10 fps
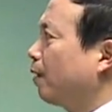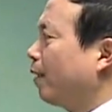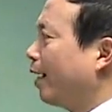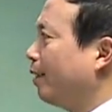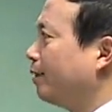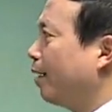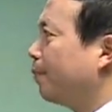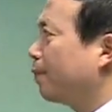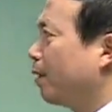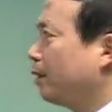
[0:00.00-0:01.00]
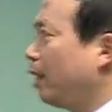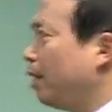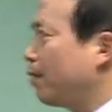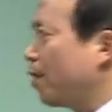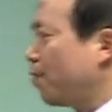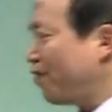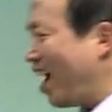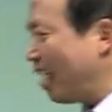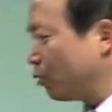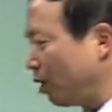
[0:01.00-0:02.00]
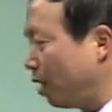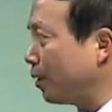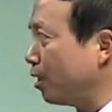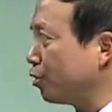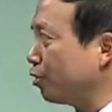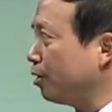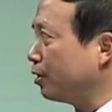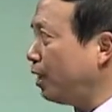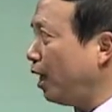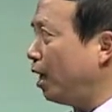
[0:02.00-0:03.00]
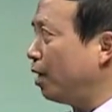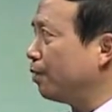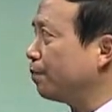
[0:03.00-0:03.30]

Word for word: 来看一下，第一，发出商品时借